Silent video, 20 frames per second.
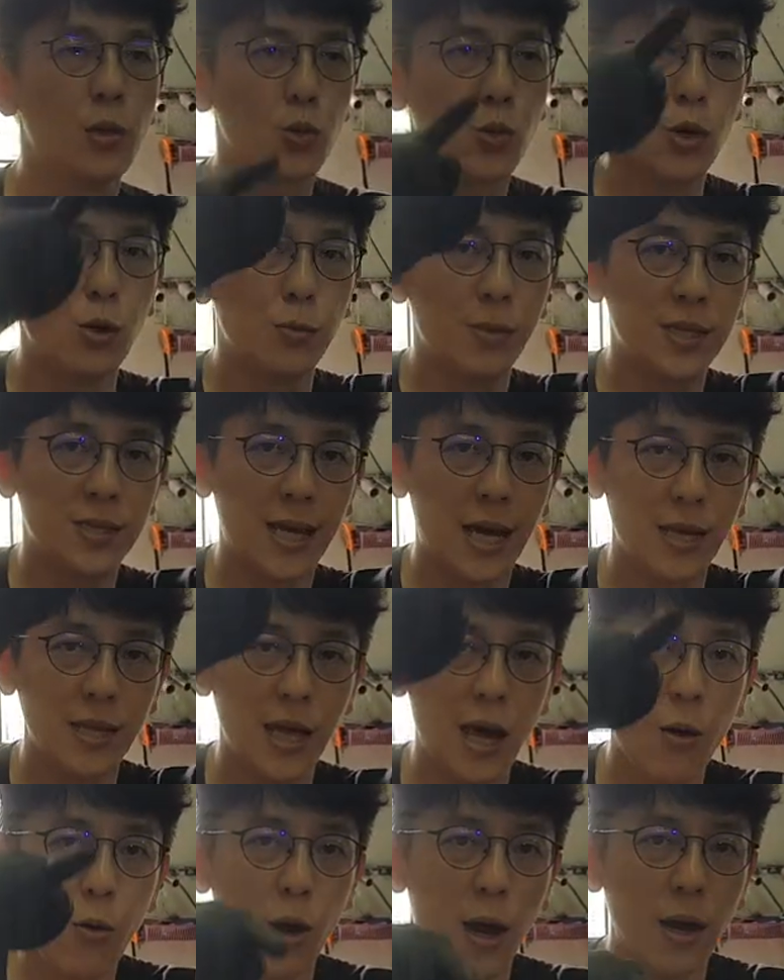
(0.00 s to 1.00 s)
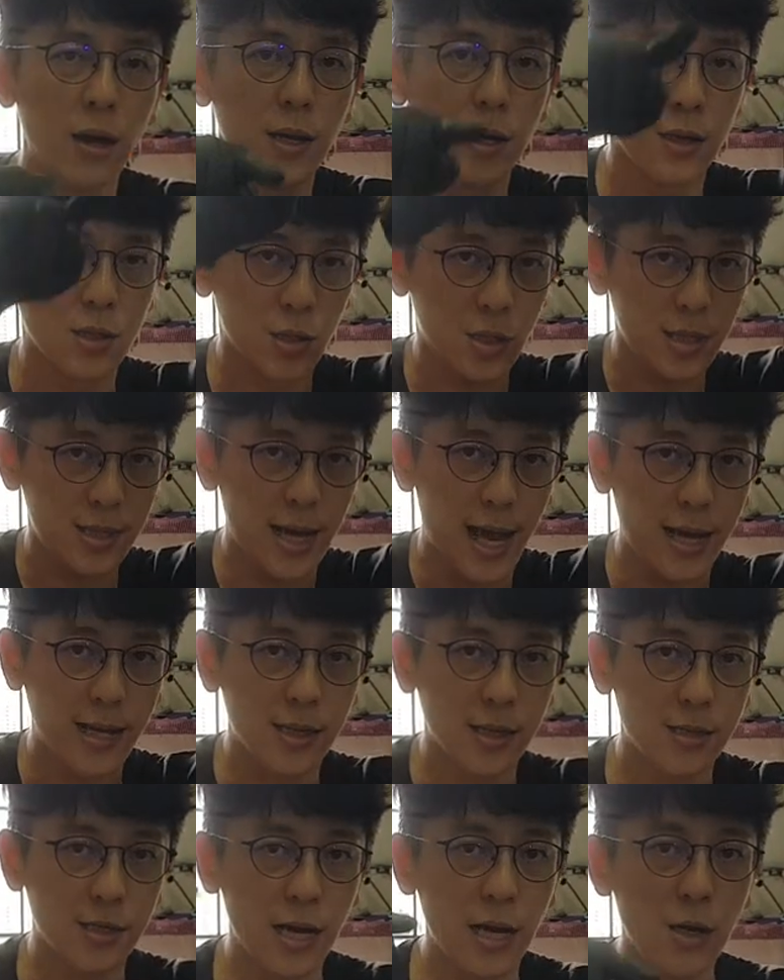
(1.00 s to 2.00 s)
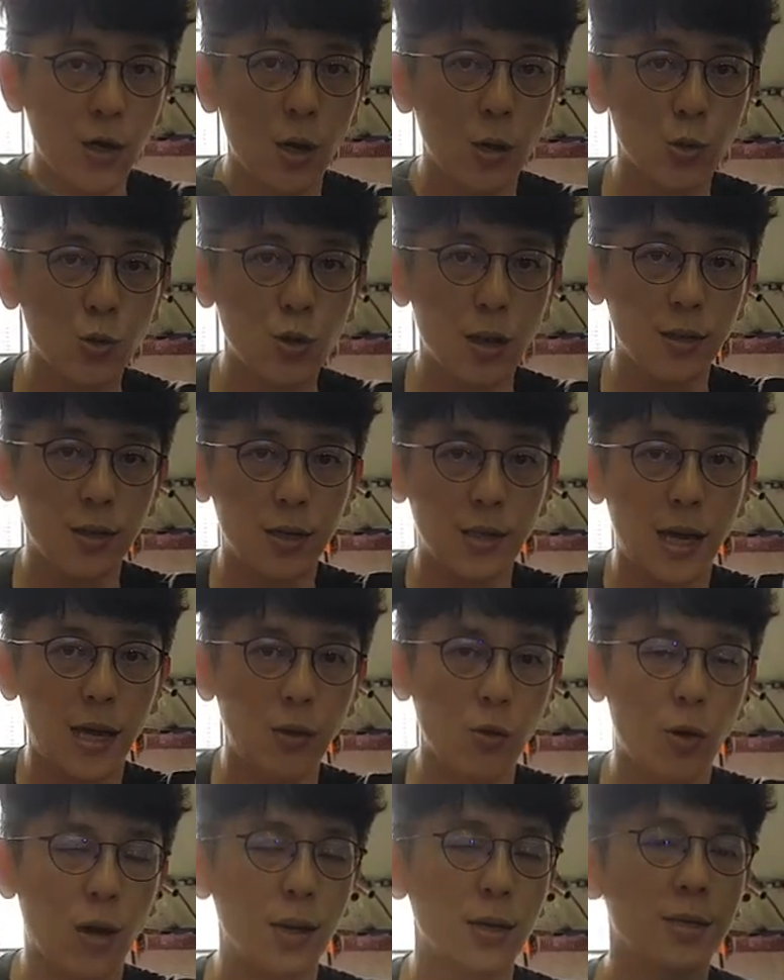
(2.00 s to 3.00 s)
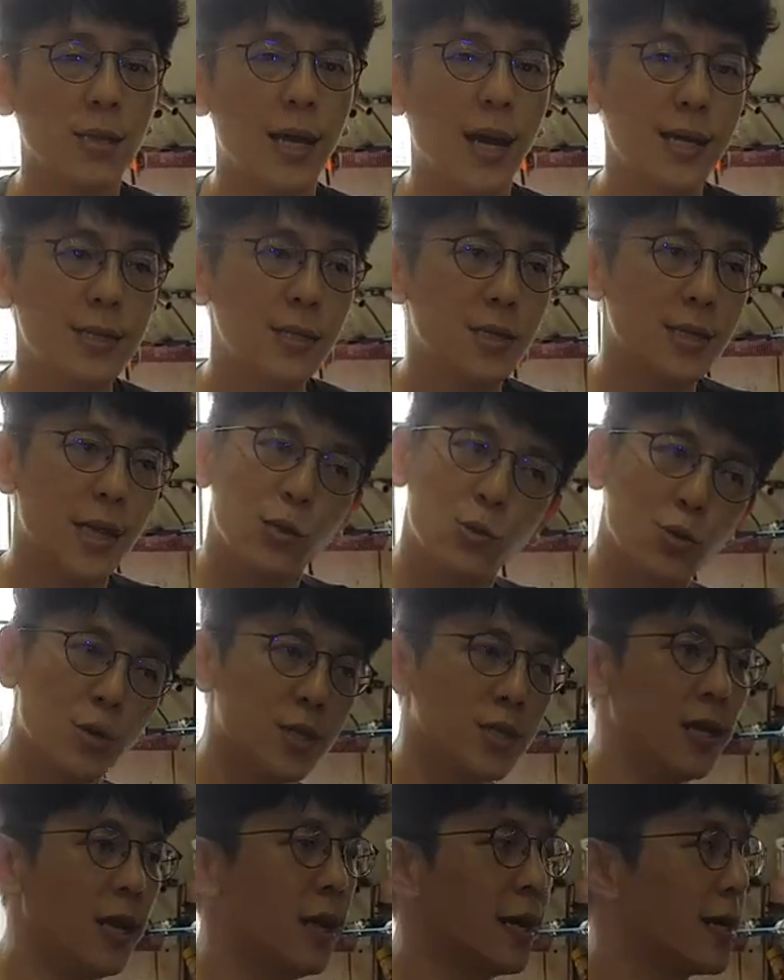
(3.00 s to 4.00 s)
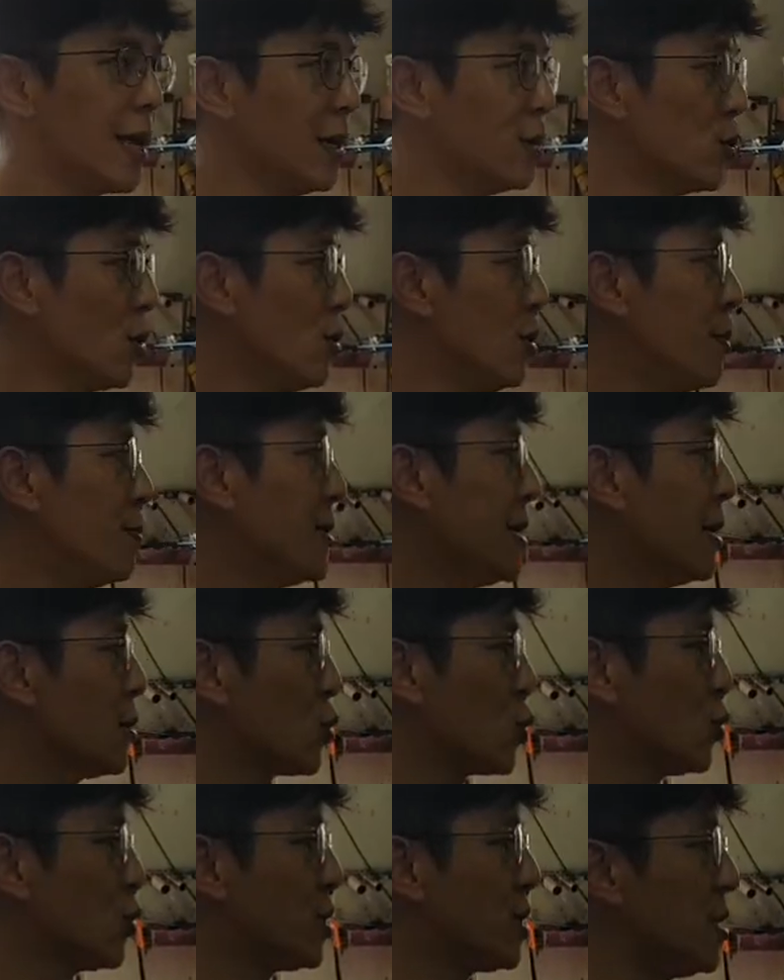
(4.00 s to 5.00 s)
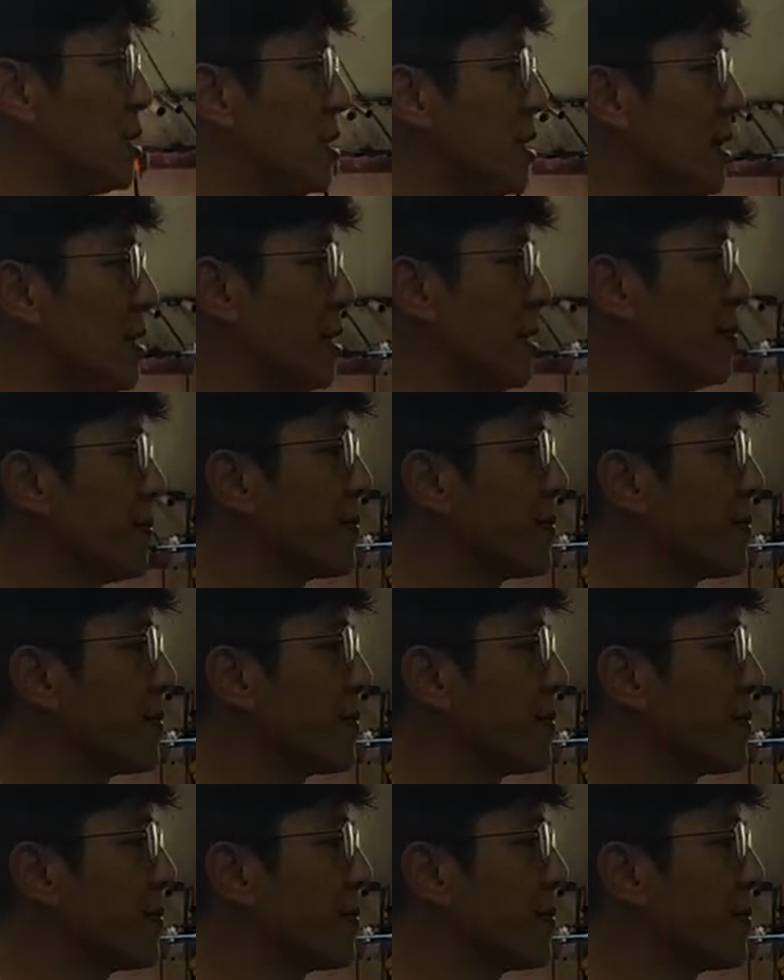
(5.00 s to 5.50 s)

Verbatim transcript: 所以我们打的弹簧是打一个灯笼状的弹簧，它乘坐起来的感觉会比较舒适一点点。